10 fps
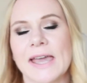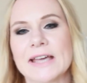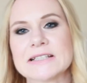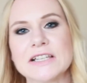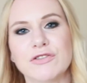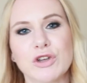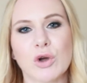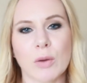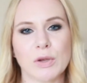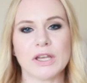Herzlich
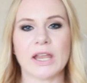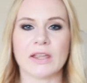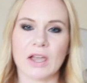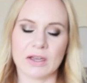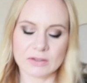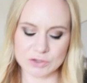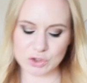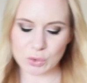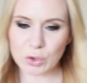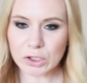willkommen
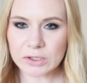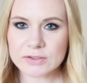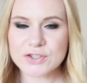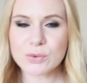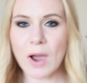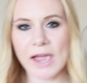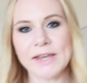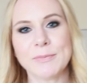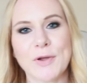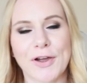zurück zu
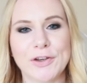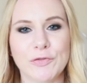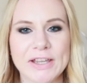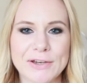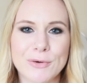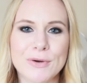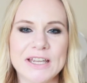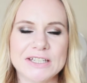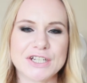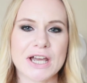einem neuen Video.
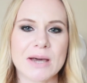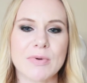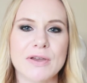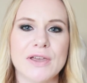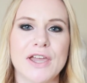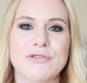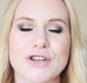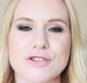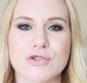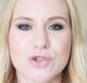Ich habe
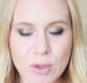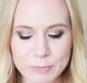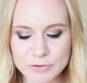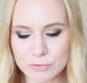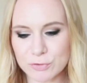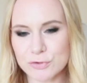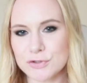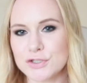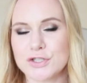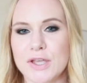etwas geshoppt
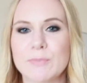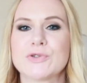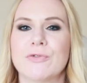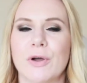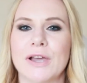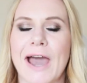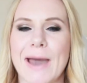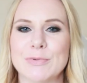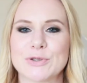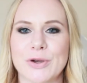und demzufolge
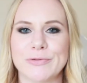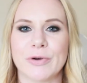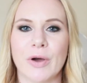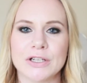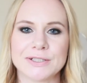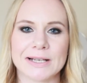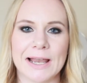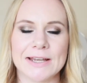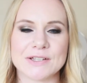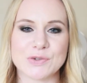habe ich heute für euch ein
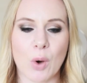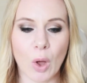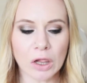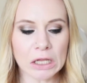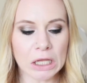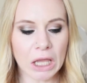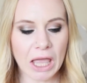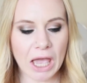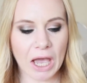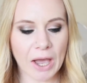kleines Haul.
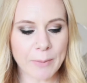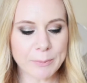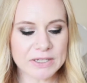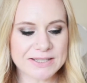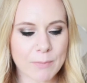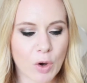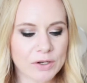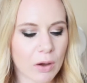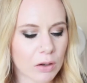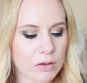Ähm, ich habe
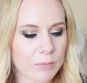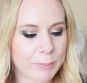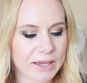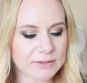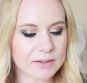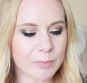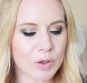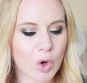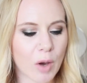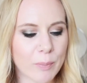heute auch noch ein Päckchen
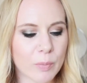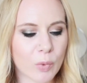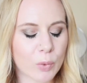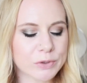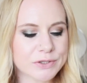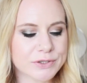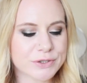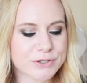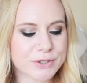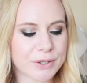bekommen
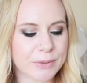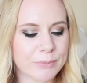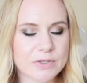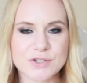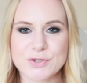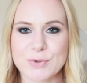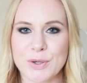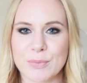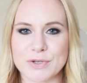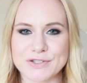und ähm, es ist wie
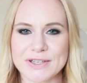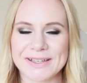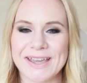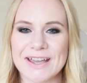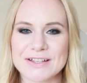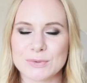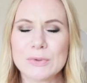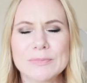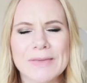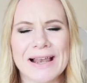immer Skincare. Es
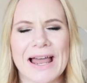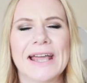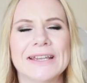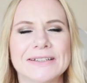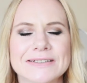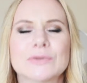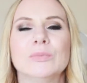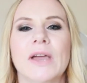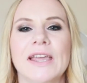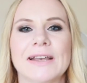tut mir leid, es
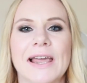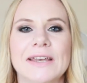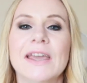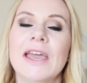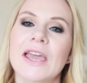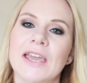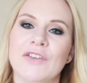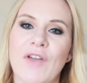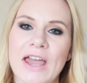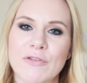tut mir echt leid.
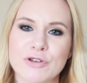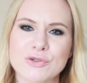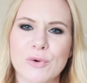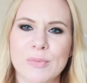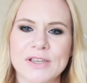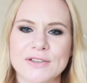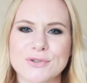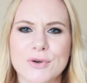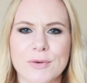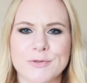Ich werde versuchen, mich in
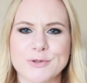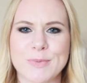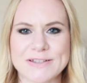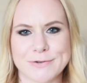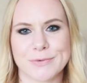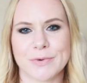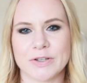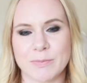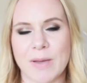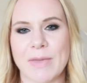Zukunft zu bessern und
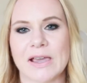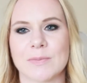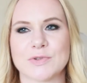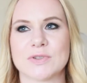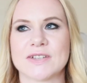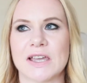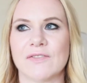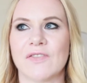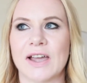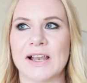euch mehr Make-up zu
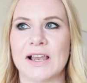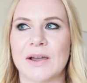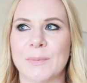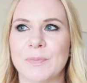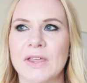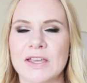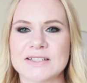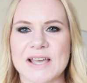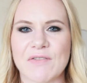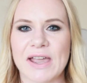zeigen, weil, ähm,
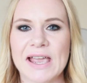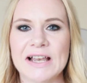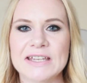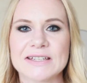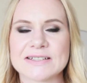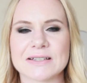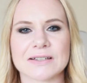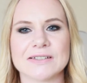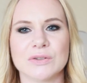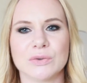seien wir ehrlich, das
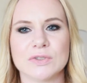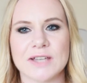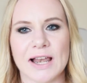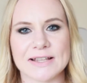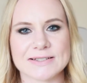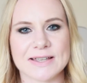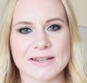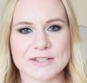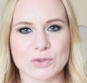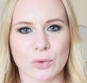interessiert uns ja letzten
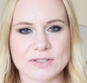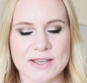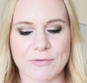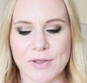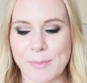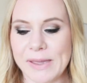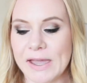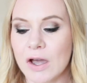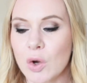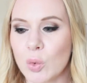Endes doch sehr viel
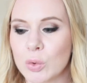mehr.